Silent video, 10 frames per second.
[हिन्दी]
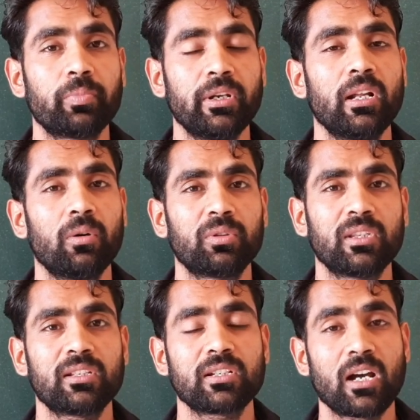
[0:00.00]
पीड़ा
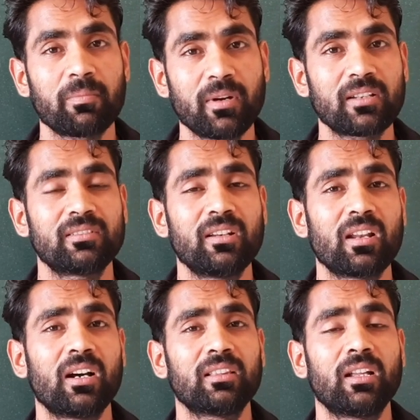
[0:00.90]
होती है चार पाँच दिन
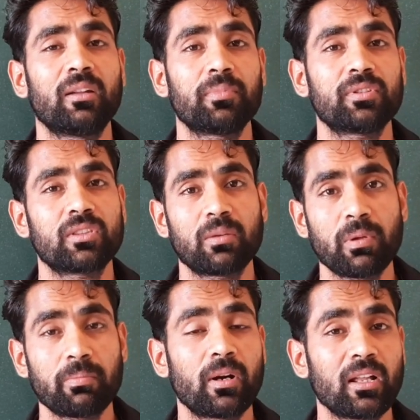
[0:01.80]
लगातार बिस्तर
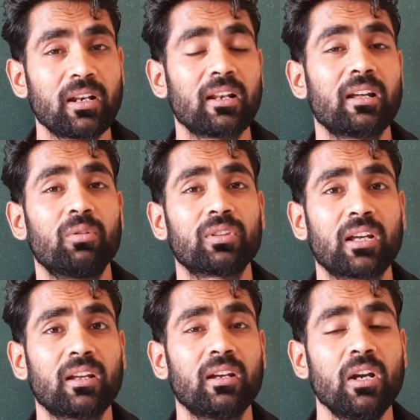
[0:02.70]
पे पड़ा रहना
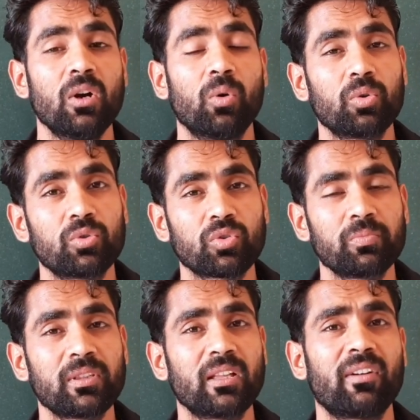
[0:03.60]
होता है और जो
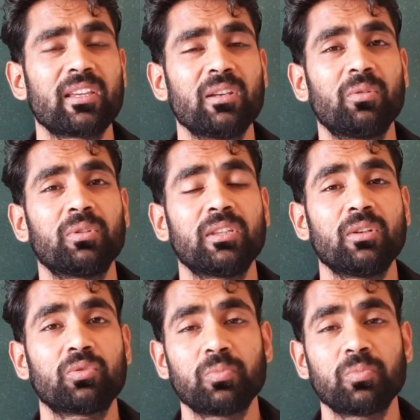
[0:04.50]
उसमें दवाइयाँ होती है